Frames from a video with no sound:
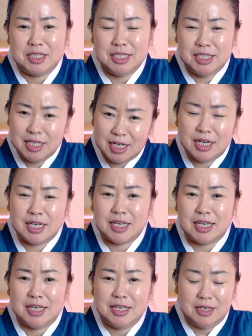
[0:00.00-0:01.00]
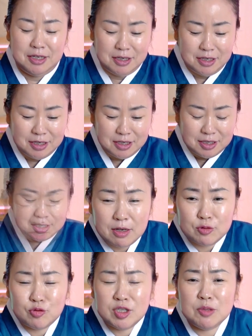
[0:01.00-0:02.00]
희한하게.
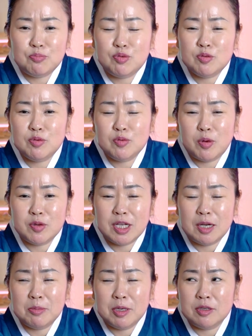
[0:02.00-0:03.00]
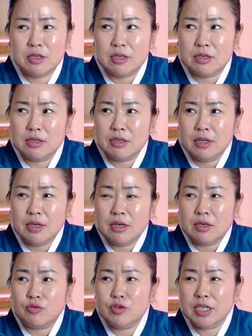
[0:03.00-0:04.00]
우리 부부를 본다면
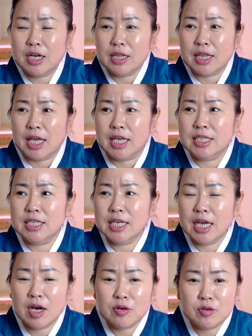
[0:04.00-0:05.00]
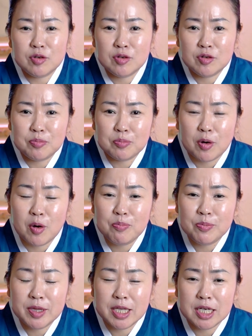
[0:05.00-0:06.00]
우리가 돼지하고
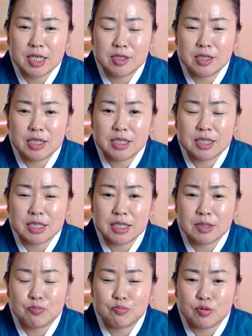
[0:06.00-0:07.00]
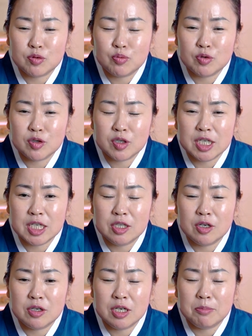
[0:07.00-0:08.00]
범띠를 부부를
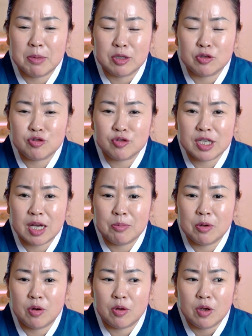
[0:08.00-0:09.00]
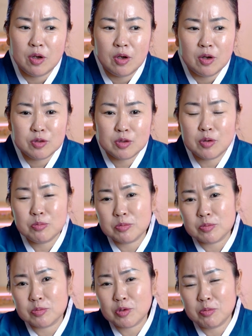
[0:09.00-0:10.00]
인연이 맺어준다면
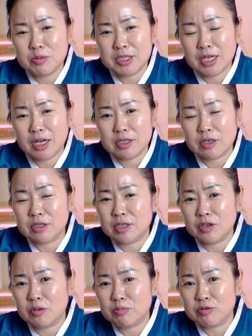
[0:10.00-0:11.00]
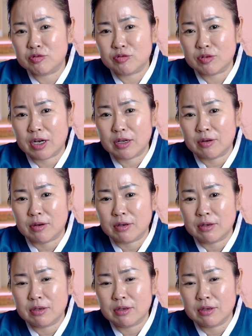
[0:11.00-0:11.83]
좀, 좀 있잖아 천생연분으로 들어가요.